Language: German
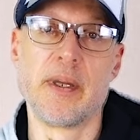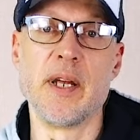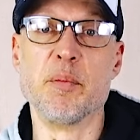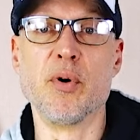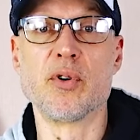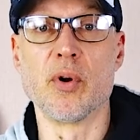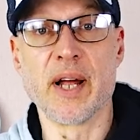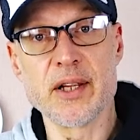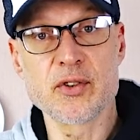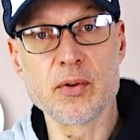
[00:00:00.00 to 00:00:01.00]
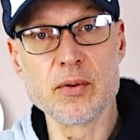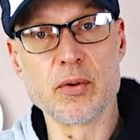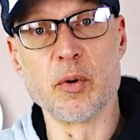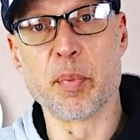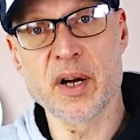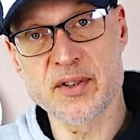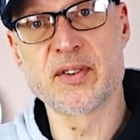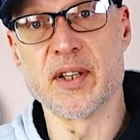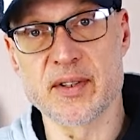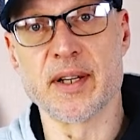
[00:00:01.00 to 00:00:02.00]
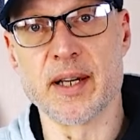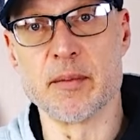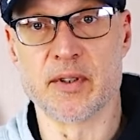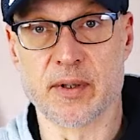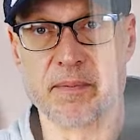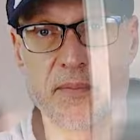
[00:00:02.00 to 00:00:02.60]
In puncto Leistung und Praxistestergebnisse